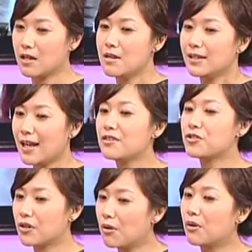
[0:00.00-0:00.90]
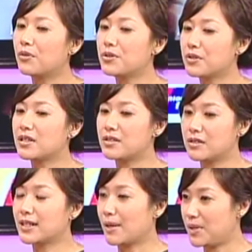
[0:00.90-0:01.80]
看的时候，我会觉得其
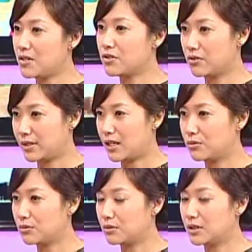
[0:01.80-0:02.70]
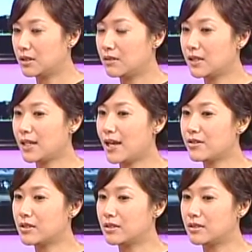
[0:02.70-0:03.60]
实改编是有难度的，因为它
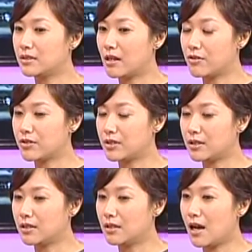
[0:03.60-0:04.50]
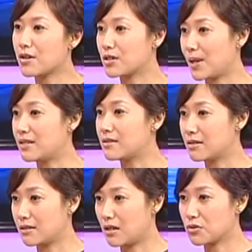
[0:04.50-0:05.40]
实际上是一个二十万字
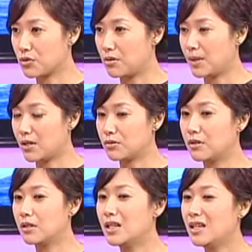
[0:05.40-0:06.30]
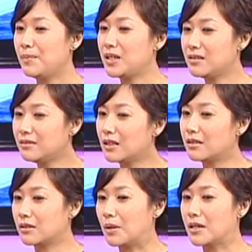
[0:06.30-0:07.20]
的小说嘛。如果变成电
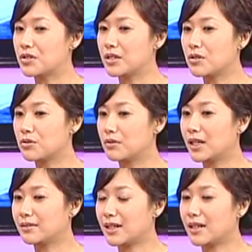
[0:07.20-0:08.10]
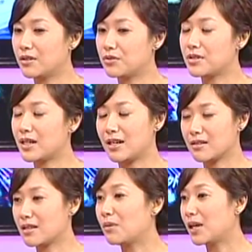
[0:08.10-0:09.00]
影的话，实际上容量大概也就在
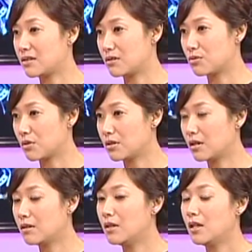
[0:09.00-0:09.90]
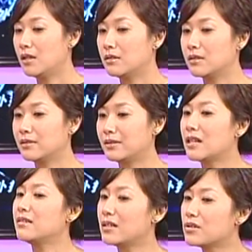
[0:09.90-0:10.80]
两三万字左右。那
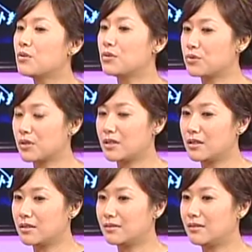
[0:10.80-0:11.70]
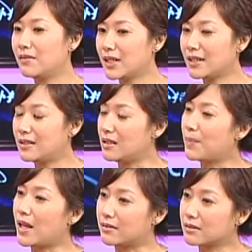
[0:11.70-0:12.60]
但但是我觉得，因为它底
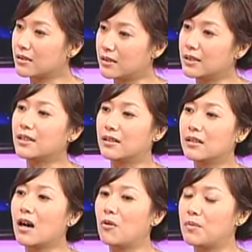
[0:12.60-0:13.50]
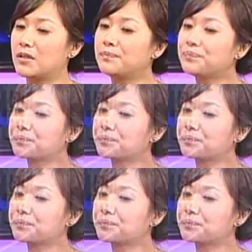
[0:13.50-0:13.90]
板可以很好，我们